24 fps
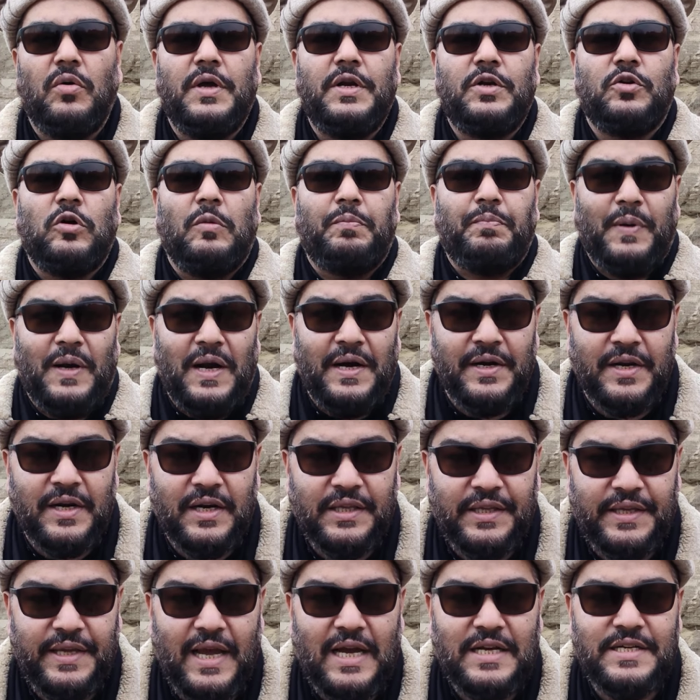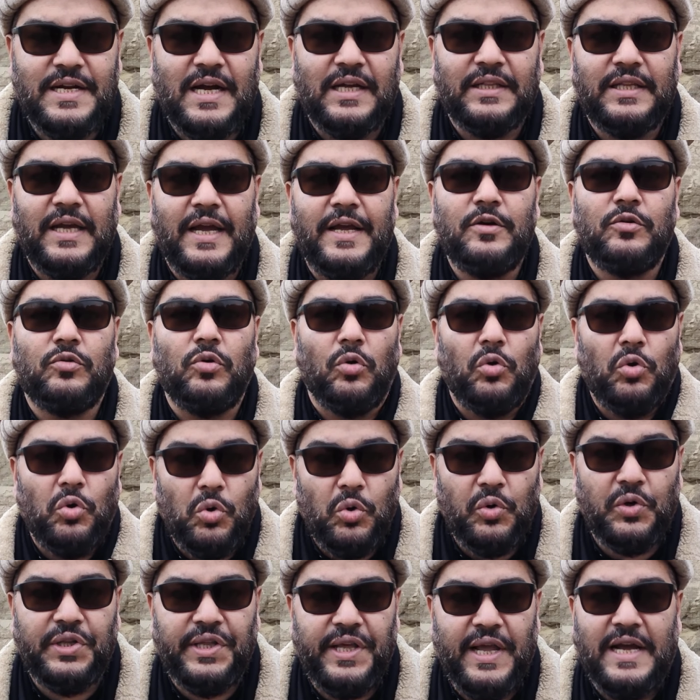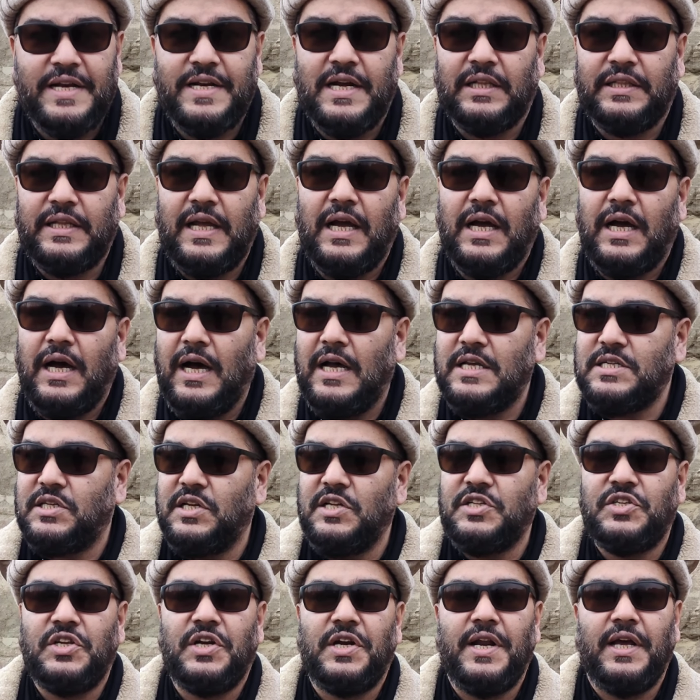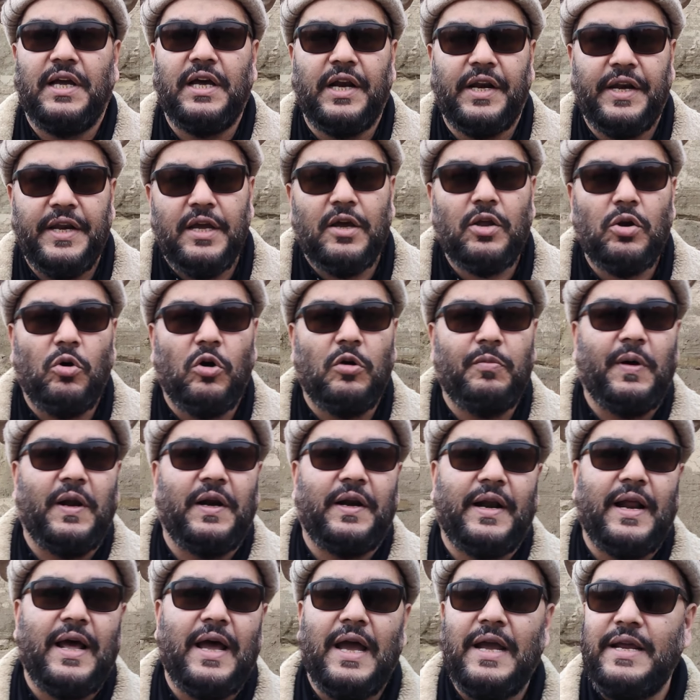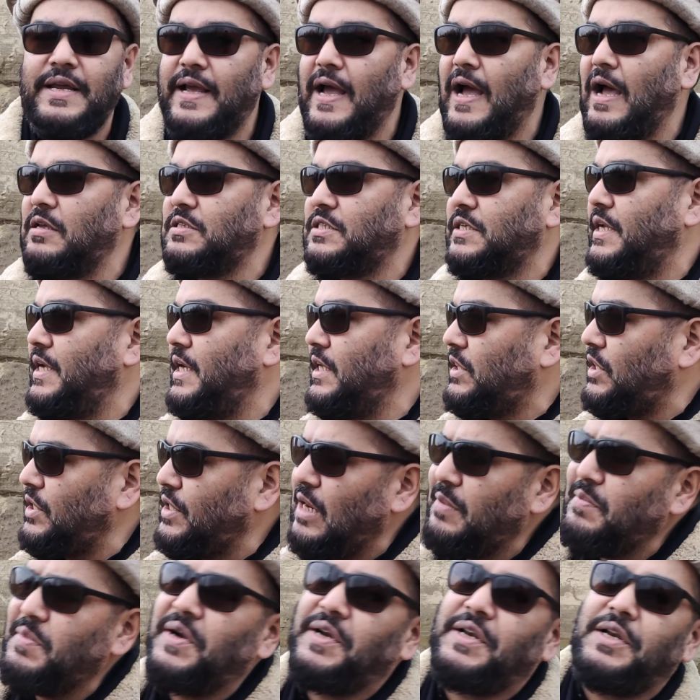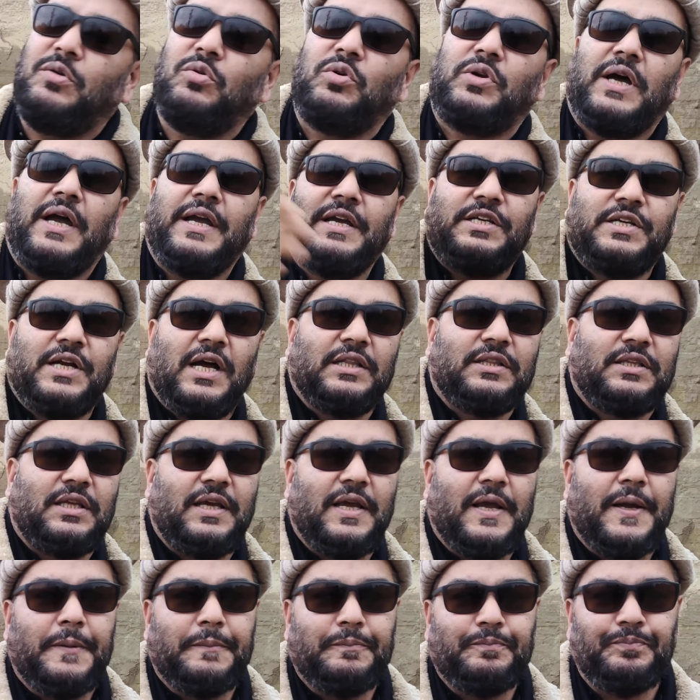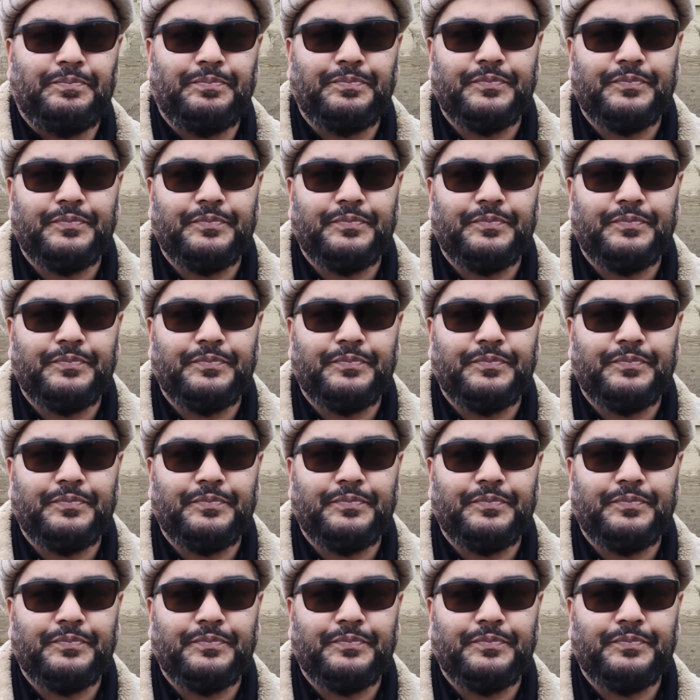इनको प्लंडर किया जाता है इनको लूट किया जाता है खासकर श्रीनगर रिंग रोड बन रहा है यहाँ से इतनी मिट्टी उठाई जाती है